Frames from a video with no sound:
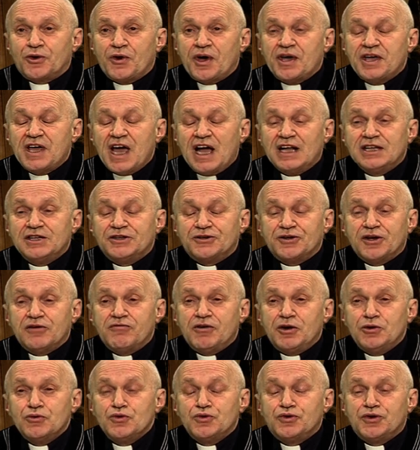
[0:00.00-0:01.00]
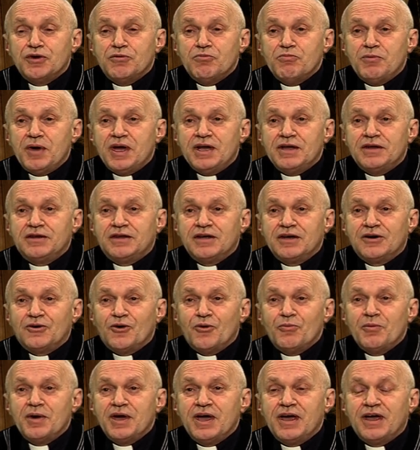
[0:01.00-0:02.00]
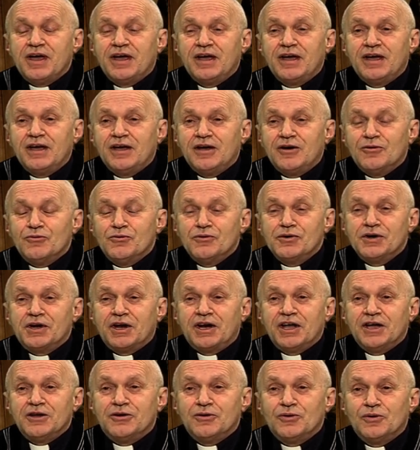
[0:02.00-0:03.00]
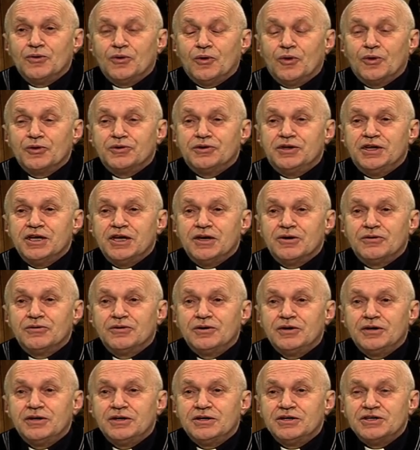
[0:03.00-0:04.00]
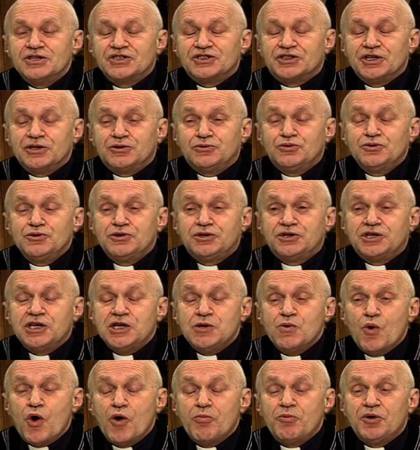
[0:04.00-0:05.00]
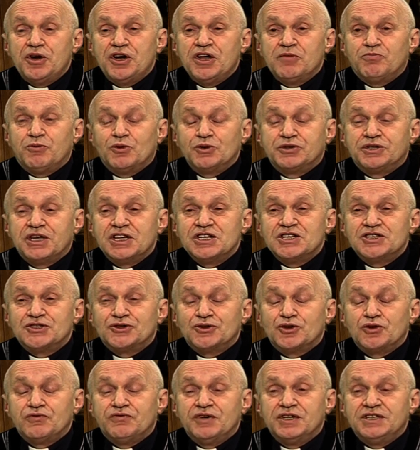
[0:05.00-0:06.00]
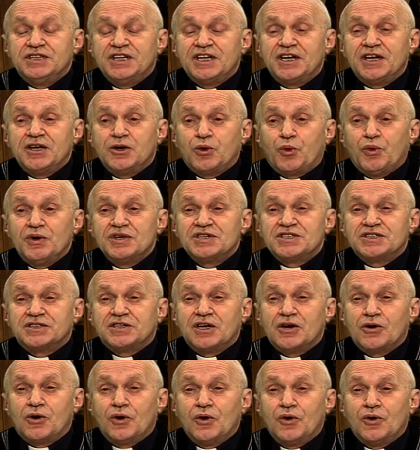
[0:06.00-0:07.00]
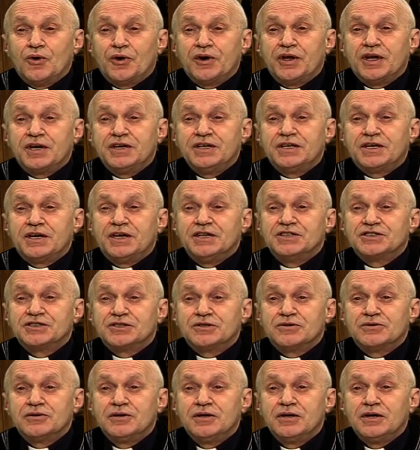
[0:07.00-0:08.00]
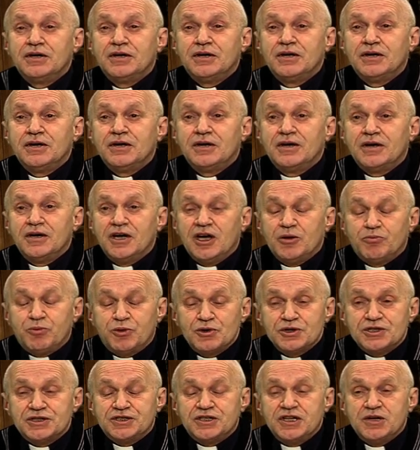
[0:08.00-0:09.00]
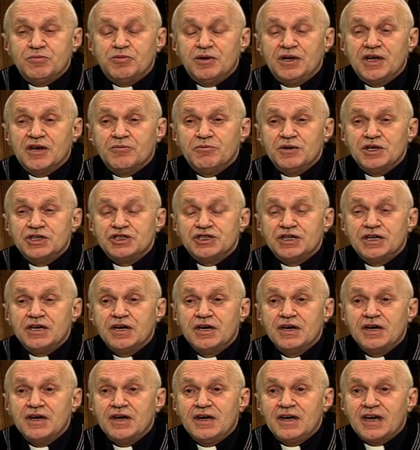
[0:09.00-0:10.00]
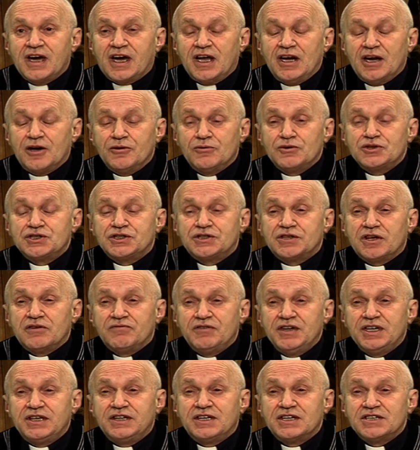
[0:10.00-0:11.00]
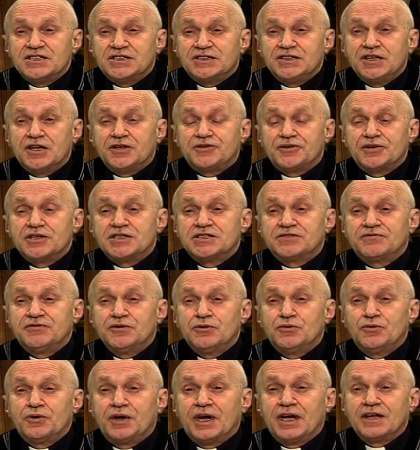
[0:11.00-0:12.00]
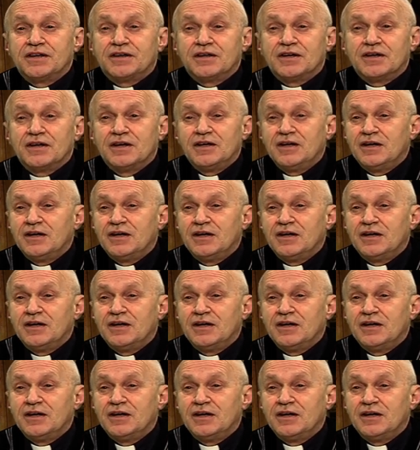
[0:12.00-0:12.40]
e agli altri è venuto in mente come un grido, oddio, se tutti gli uomini potessero vedere questa gloria di Cristo. È possibile, amici, che la nostra vita sia trasfigurata